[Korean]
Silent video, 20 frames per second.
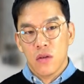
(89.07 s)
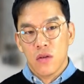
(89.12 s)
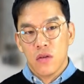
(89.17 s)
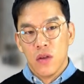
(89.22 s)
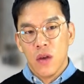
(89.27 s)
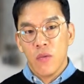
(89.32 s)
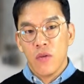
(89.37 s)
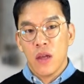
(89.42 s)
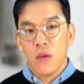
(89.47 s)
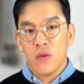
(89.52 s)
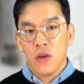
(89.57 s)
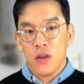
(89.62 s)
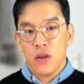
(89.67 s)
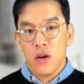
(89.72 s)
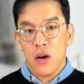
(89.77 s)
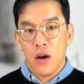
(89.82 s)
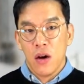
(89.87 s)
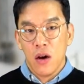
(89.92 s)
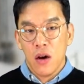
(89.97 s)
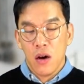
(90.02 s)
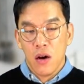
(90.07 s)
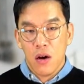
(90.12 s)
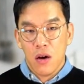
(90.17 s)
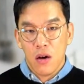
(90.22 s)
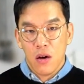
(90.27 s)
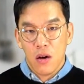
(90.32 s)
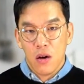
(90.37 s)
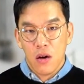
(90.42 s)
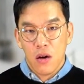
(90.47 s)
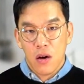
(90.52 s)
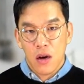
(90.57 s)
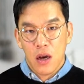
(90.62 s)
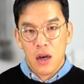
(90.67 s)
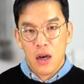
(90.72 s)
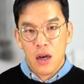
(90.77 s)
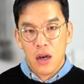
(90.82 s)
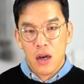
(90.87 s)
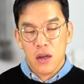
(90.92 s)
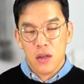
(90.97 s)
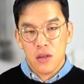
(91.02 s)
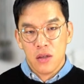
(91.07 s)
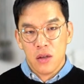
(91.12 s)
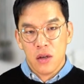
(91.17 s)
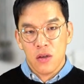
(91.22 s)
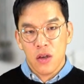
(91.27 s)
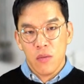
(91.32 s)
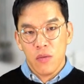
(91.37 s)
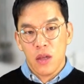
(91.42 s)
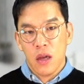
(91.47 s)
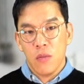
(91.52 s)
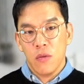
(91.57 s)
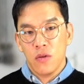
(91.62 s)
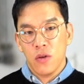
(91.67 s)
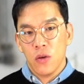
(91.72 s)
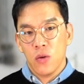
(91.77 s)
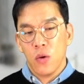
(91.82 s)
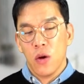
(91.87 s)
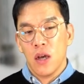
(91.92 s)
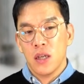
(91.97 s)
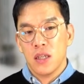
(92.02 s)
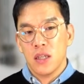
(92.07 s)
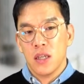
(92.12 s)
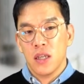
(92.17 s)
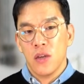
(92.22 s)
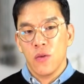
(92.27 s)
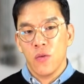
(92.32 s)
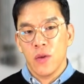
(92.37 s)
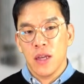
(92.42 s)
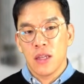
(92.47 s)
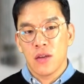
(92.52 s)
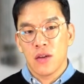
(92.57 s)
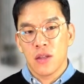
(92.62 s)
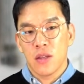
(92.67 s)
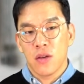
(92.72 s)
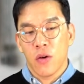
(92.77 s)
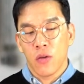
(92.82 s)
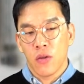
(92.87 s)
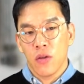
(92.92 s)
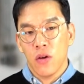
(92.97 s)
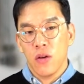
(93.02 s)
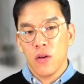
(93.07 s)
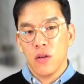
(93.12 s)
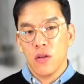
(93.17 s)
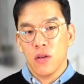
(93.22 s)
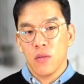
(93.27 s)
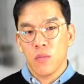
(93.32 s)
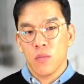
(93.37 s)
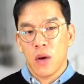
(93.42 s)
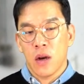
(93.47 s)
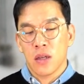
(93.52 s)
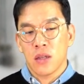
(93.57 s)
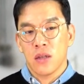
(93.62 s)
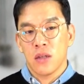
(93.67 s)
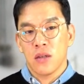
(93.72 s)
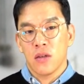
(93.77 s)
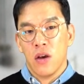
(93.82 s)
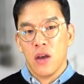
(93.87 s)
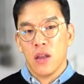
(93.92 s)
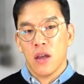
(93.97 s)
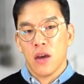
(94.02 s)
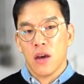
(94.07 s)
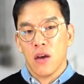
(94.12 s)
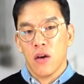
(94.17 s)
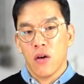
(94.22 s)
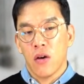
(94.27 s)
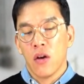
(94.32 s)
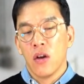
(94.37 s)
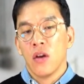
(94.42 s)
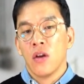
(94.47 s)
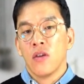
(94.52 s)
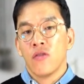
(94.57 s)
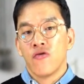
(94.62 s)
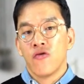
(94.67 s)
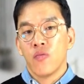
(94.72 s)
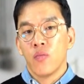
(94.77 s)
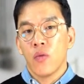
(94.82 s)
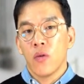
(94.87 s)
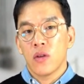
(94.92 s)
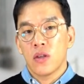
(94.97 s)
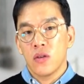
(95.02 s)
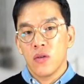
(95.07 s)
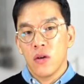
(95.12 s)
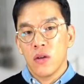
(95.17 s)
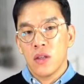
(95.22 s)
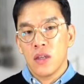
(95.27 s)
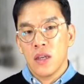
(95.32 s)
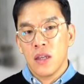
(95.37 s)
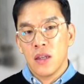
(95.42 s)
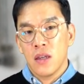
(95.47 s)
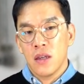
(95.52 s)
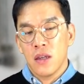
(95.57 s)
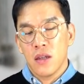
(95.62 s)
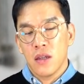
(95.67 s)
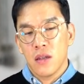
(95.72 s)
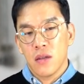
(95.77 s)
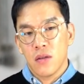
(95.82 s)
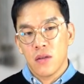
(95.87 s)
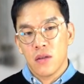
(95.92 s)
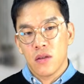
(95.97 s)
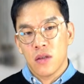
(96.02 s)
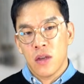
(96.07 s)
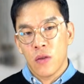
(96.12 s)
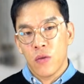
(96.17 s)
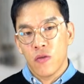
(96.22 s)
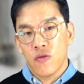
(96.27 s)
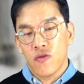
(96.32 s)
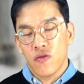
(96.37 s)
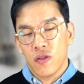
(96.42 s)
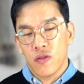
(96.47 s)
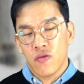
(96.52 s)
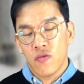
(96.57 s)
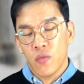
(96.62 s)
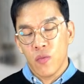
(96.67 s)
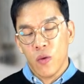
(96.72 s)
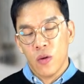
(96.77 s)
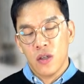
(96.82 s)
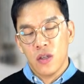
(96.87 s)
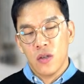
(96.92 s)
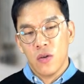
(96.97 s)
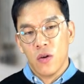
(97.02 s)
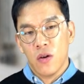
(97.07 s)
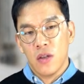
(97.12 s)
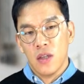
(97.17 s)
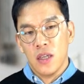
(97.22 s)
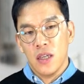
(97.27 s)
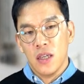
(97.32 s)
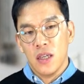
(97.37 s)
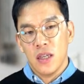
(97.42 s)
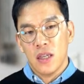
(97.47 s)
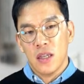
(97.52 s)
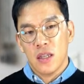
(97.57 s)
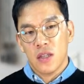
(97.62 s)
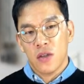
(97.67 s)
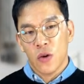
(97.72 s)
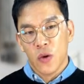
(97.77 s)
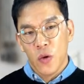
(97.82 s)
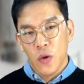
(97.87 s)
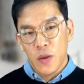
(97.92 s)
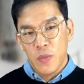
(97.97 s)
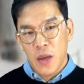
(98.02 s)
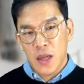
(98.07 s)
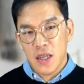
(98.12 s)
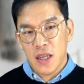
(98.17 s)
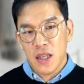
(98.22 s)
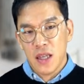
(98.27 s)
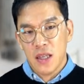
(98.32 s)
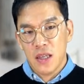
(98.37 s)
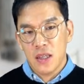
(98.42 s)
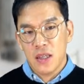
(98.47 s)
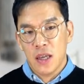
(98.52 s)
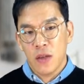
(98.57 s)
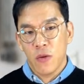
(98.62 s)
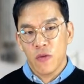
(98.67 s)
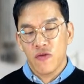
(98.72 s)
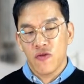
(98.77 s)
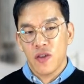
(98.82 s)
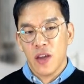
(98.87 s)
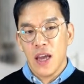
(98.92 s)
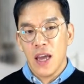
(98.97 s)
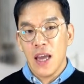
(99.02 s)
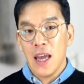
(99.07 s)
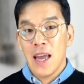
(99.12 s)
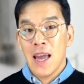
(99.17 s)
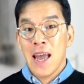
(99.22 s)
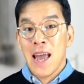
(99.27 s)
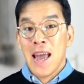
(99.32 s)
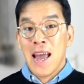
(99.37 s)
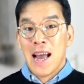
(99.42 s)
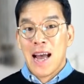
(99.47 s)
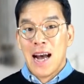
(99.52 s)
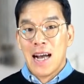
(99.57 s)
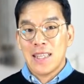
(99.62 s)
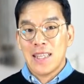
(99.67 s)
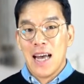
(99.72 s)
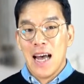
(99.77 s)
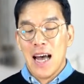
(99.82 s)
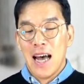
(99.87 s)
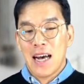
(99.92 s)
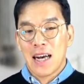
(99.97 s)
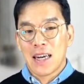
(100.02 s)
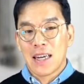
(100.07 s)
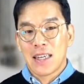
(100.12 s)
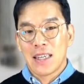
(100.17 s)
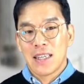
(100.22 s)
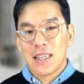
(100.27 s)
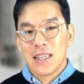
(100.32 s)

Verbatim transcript: 세부담 최저화 그러니까 세부담을 최소화시키기 위해서는 어떤 방식을 써야 될까요? 중복 지원제는 제도 중 중복 지원이 적용이 배제되는 제도 중에 가장